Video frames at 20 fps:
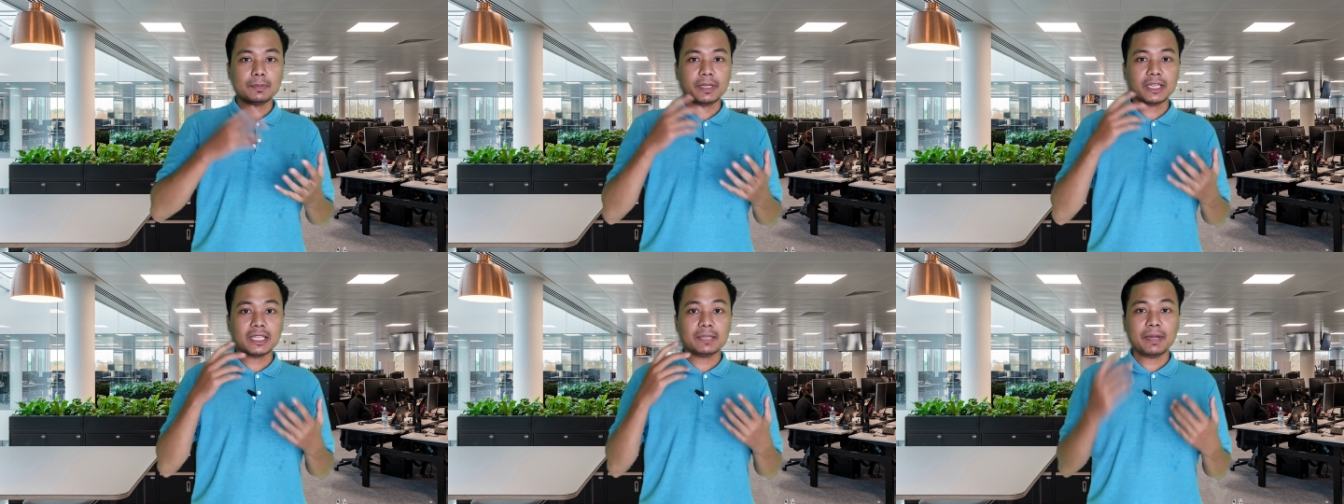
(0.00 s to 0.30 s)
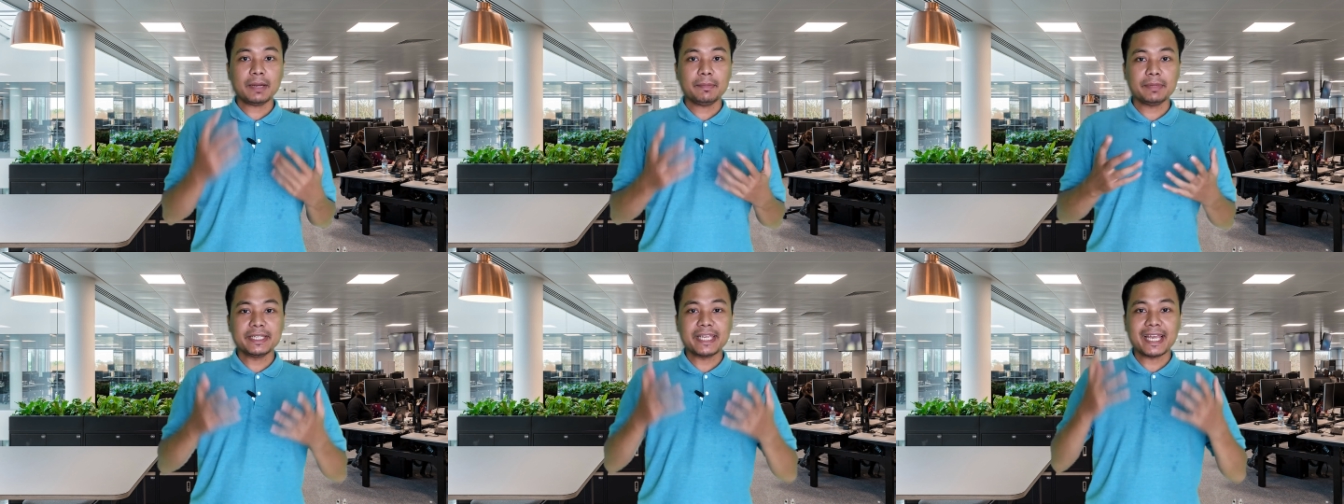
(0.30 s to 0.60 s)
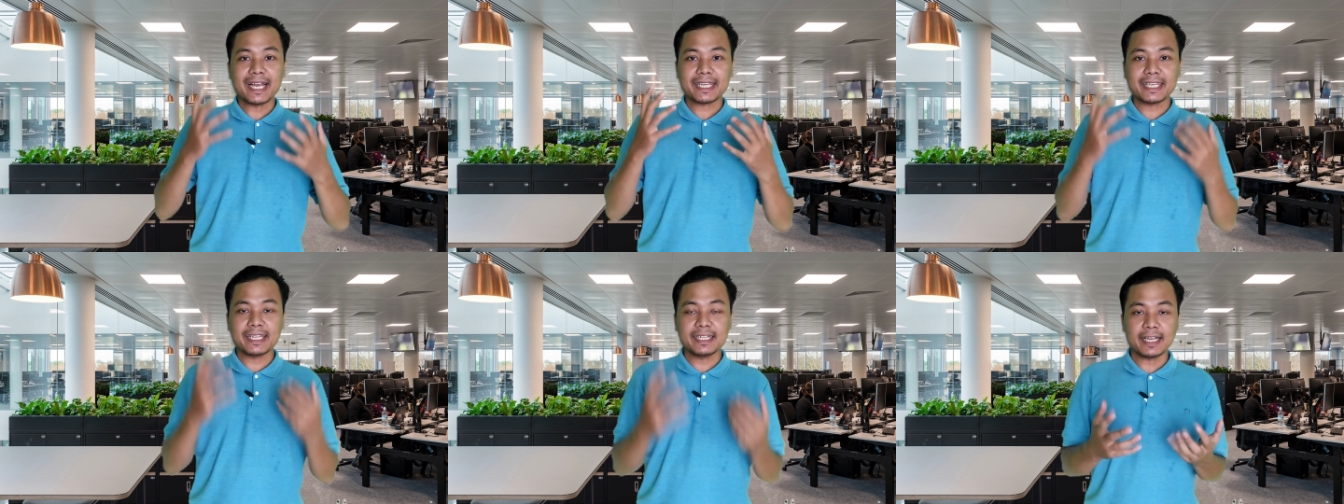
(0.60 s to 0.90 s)
teman-teman
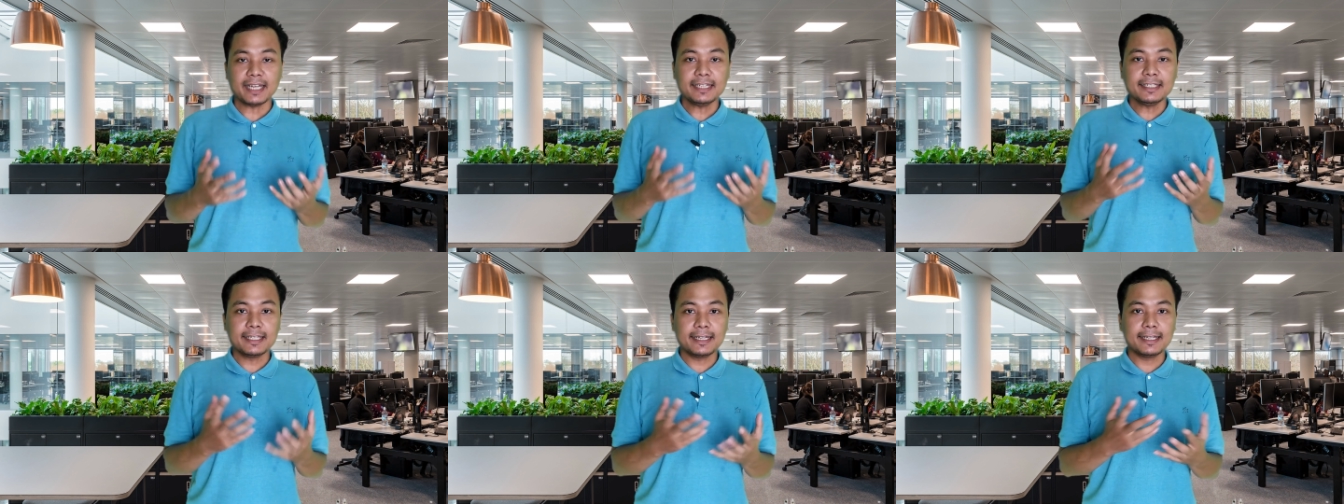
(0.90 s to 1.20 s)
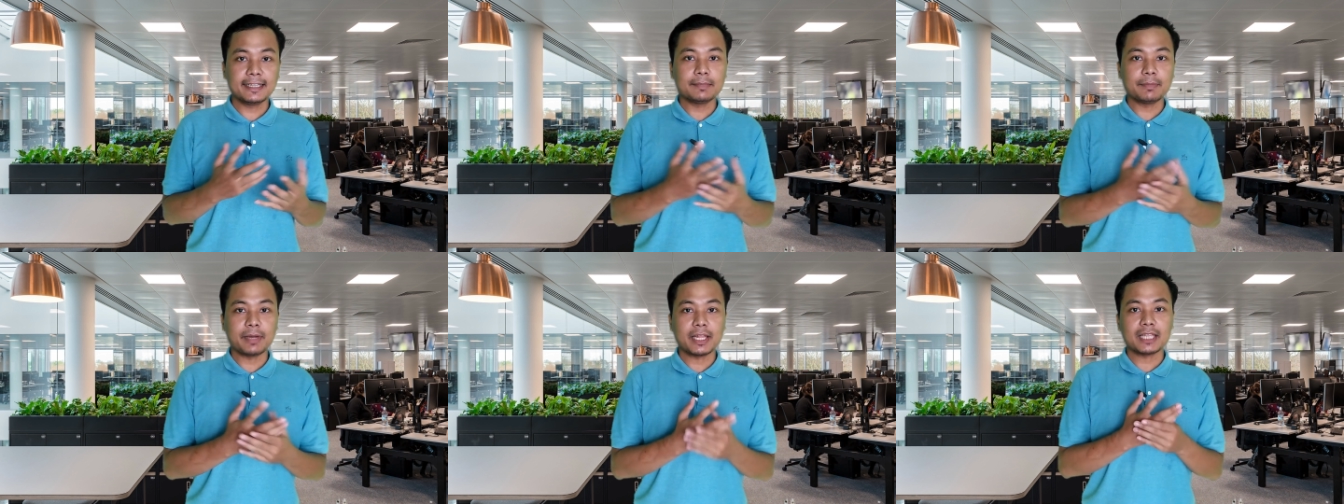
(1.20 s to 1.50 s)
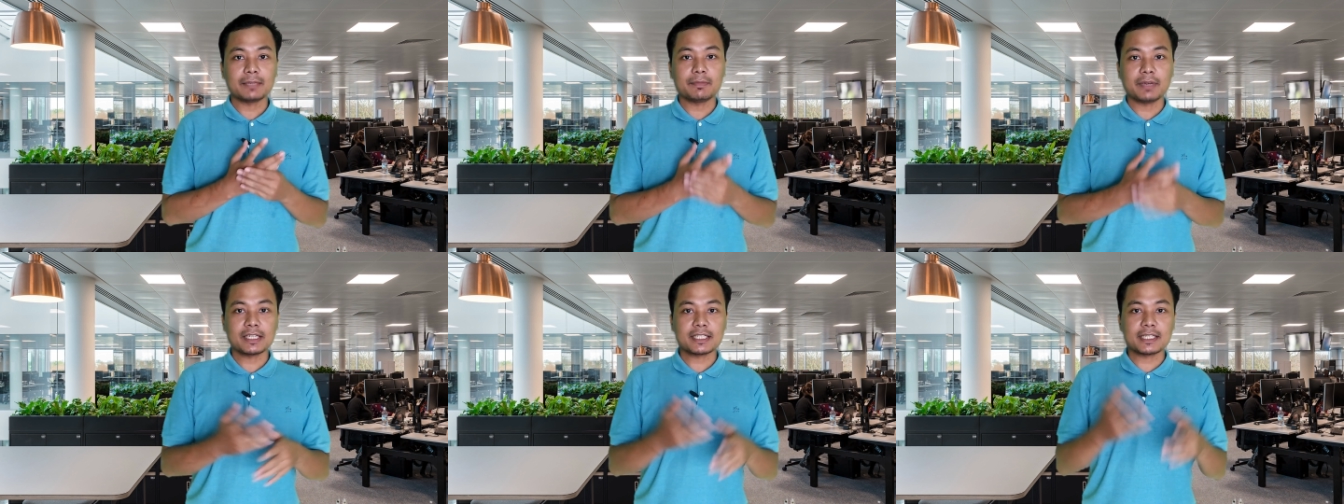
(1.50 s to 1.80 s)
meyakinkan diri
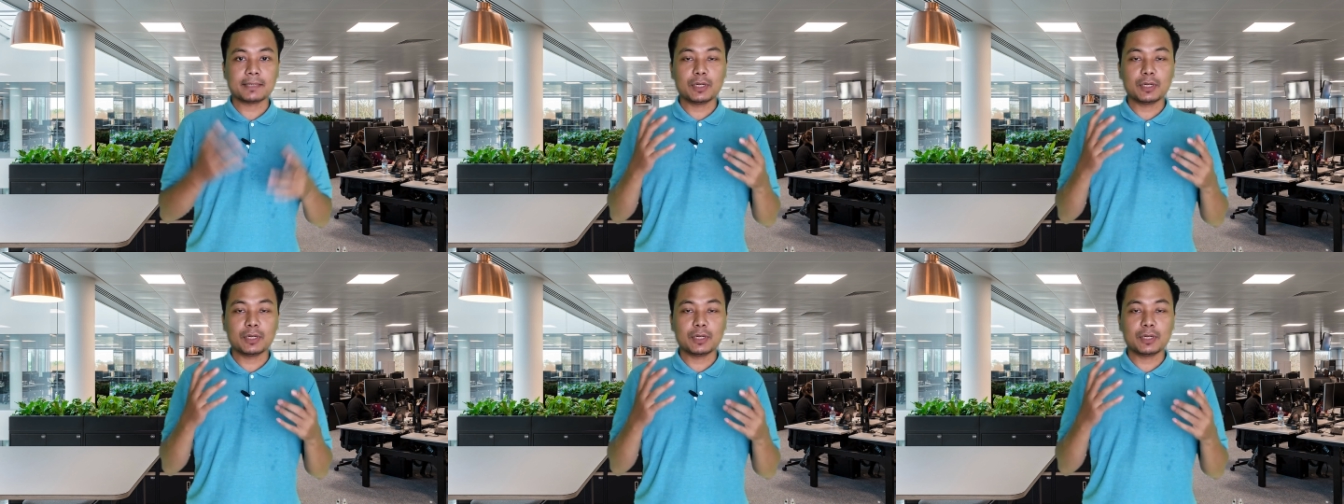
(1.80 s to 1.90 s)
teman-teman